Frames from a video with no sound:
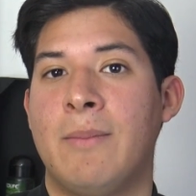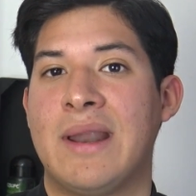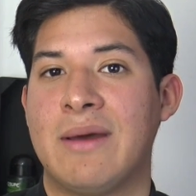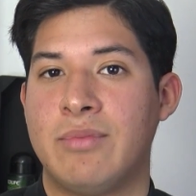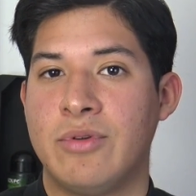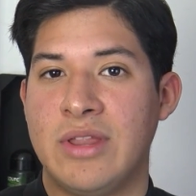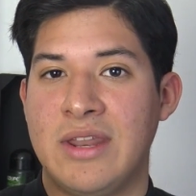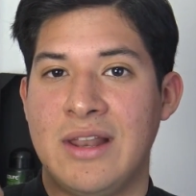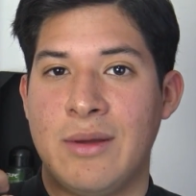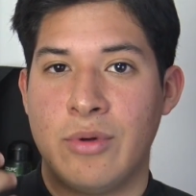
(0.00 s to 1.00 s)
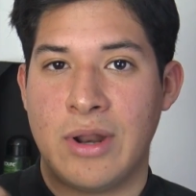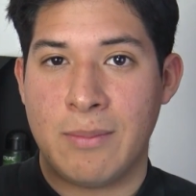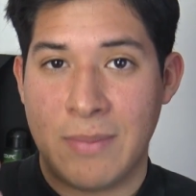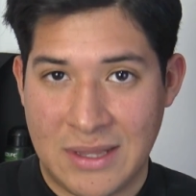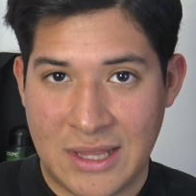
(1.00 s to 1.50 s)
para poder
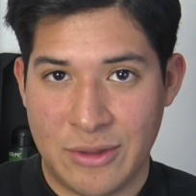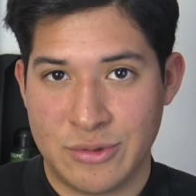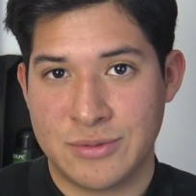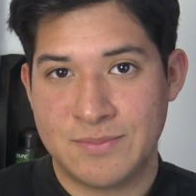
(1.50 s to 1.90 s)
elaborar peinados.